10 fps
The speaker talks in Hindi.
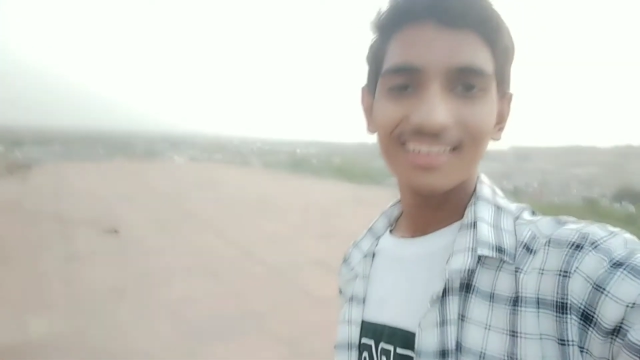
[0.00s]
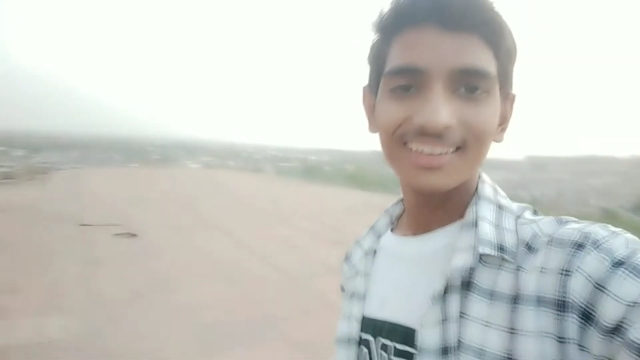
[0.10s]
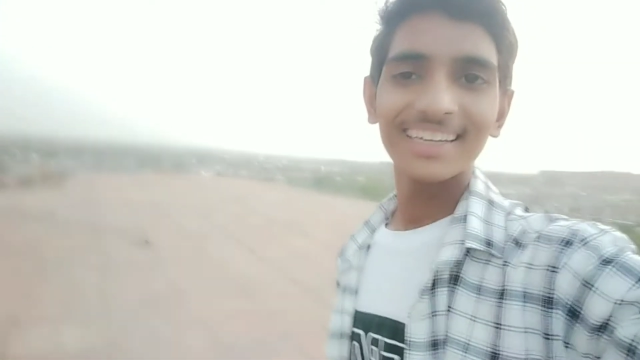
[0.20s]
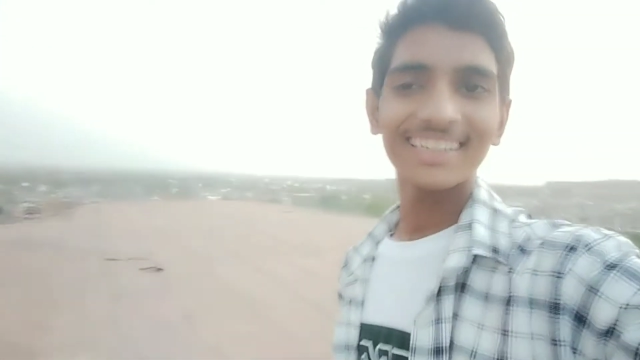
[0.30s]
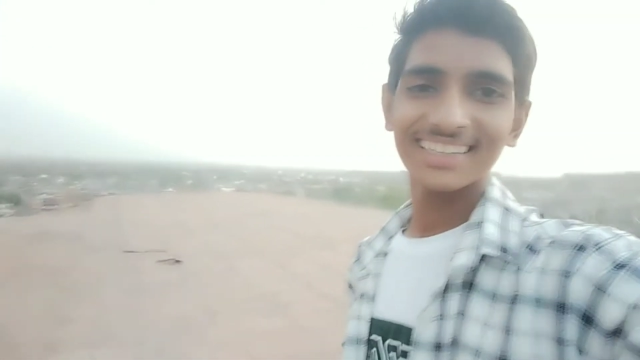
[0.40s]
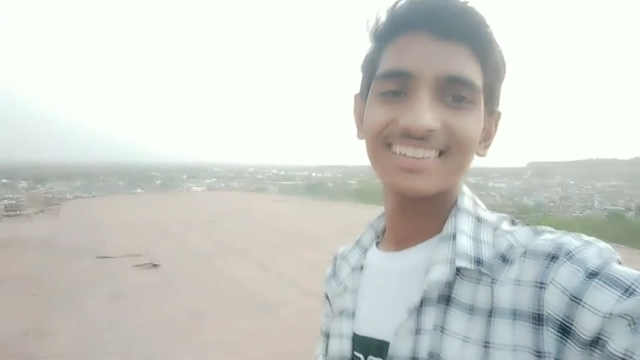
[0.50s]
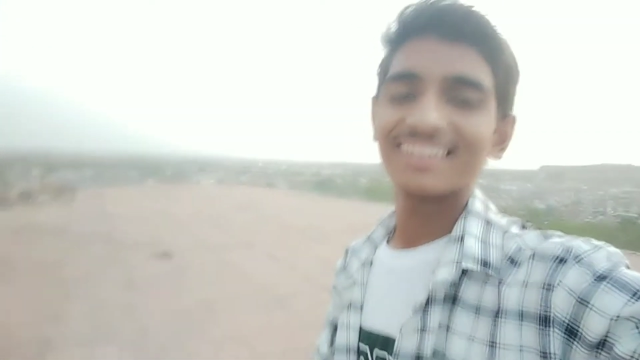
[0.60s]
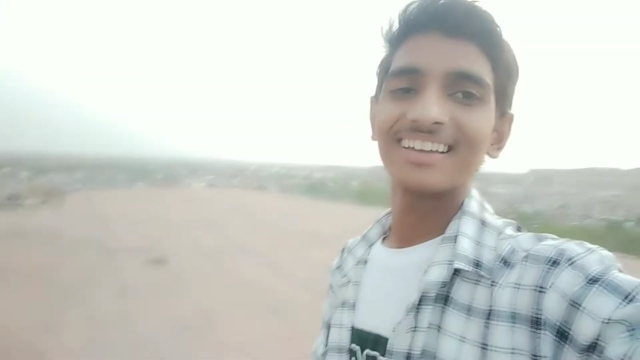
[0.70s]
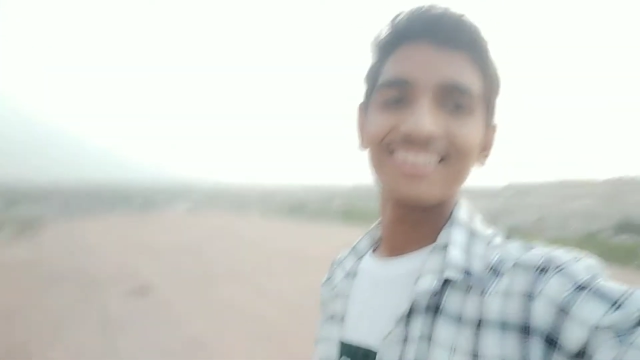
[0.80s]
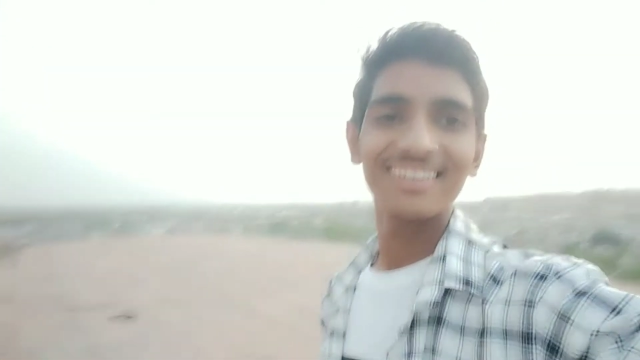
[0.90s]
एक एक से
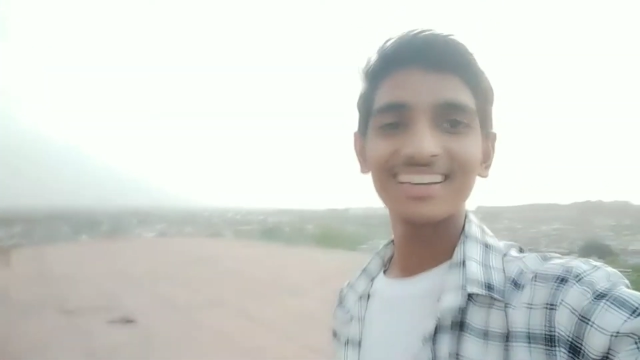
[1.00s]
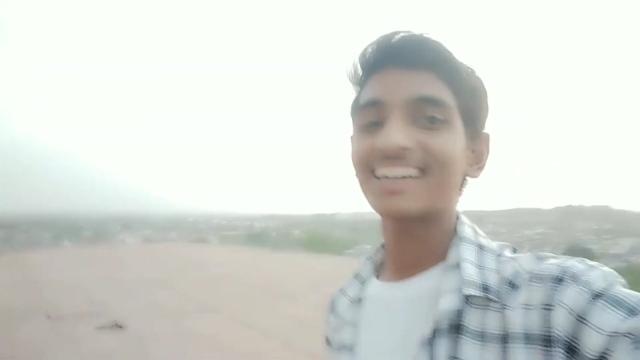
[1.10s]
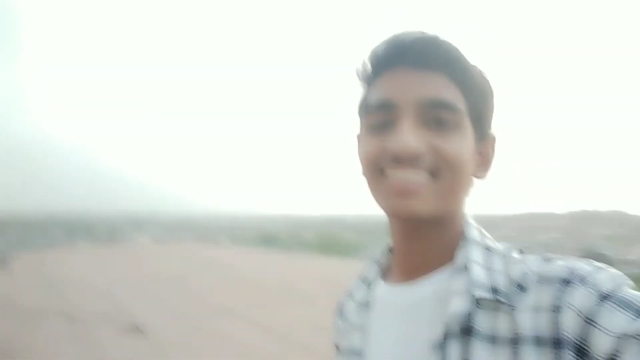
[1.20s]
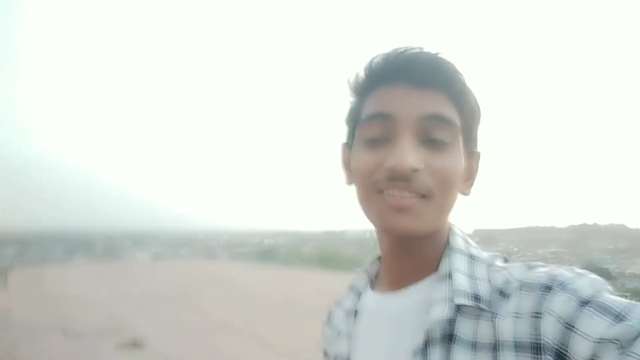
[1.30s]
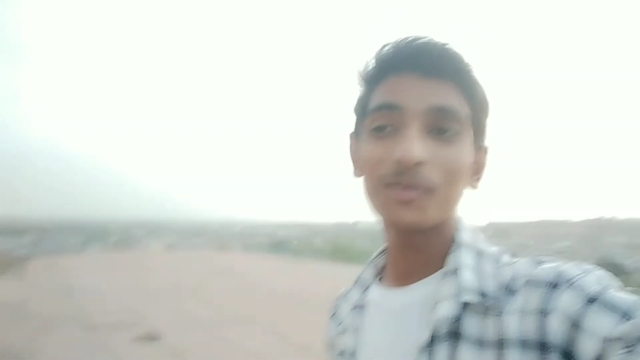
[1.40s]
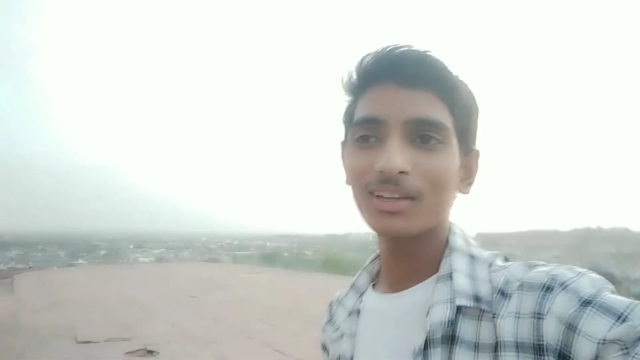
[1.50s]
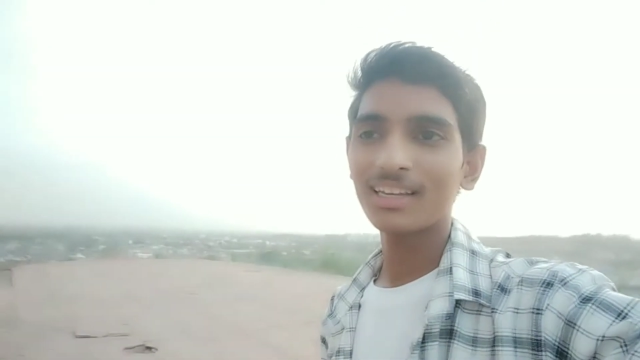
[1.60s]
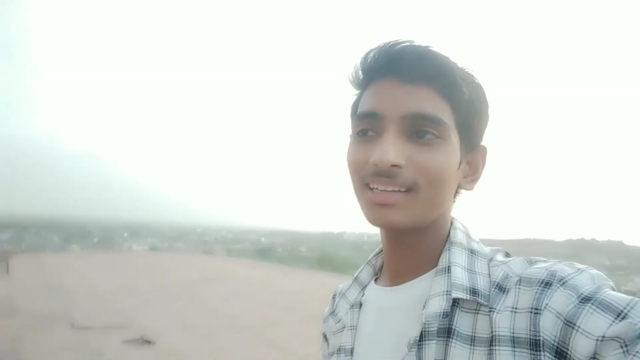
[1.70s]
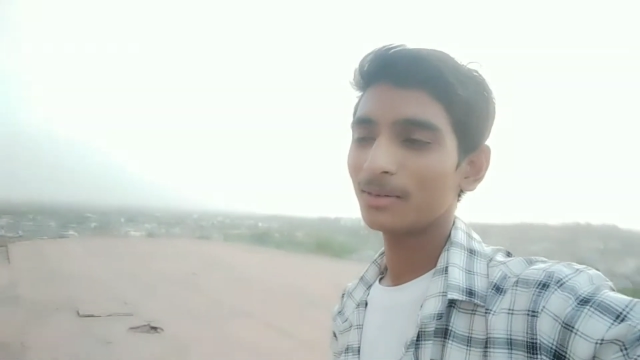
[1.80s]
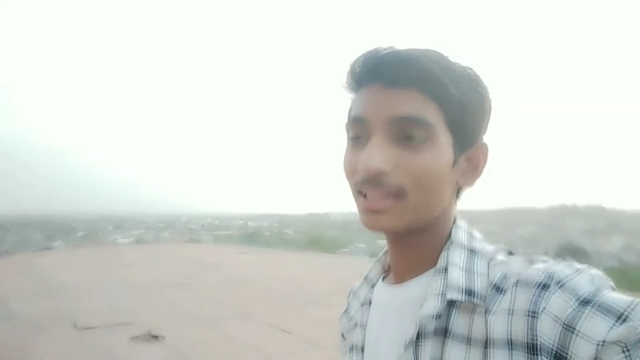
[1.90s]
इकट्ठे बोलना
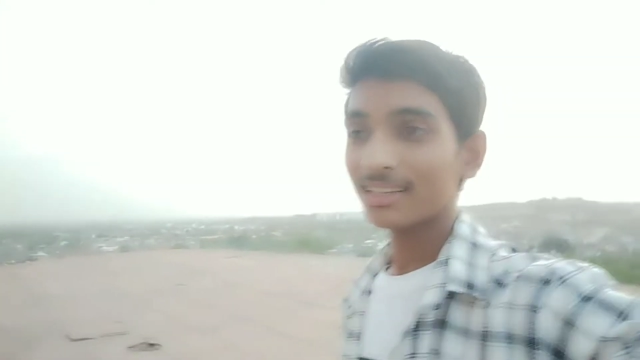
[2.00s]
नहीं मैंने